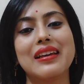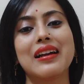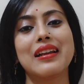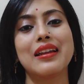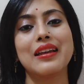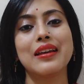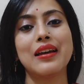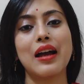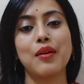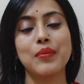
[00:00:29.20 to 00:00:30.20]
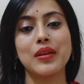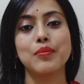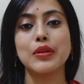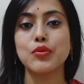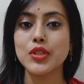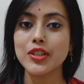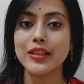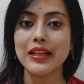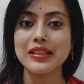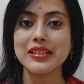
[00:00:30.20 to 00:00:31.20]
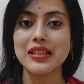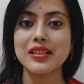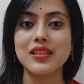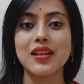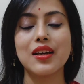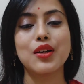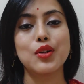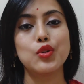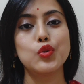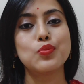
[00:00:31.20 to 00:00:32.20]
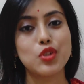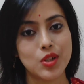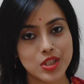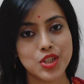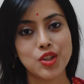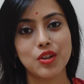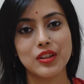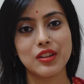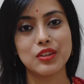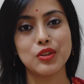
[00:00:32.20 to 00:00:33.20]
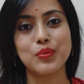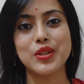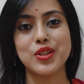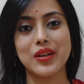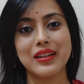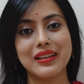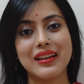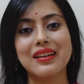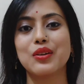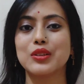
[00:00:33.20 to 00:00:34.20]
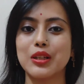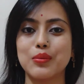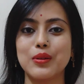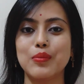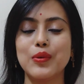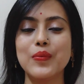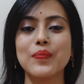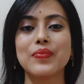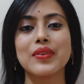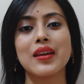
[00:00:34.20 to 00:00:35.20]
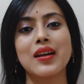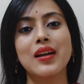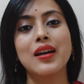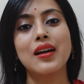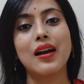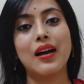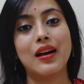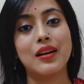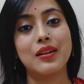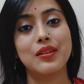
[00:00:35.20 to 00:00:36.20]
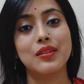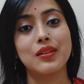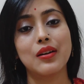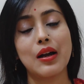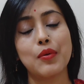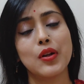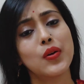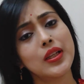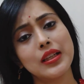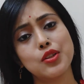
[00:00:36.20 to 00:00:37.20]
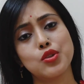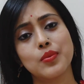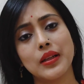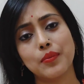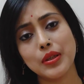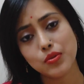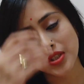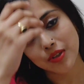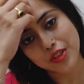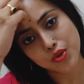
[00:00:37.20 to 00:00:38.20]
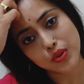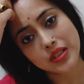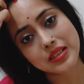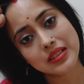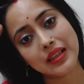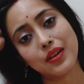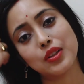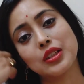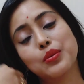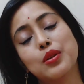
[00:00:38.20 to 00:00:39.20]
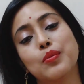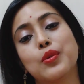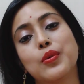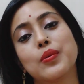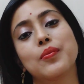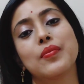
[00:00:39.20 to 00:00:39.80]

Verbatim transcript: এখানে আমি বিউটি রিলেটেড রূপচর্চা সংক্রান্ত বিষয় নিয়ে কথা বলবো আর আমার অনেক কিছু মানে বিউটি রিচুয়ালস নিয়ে কথা বলবো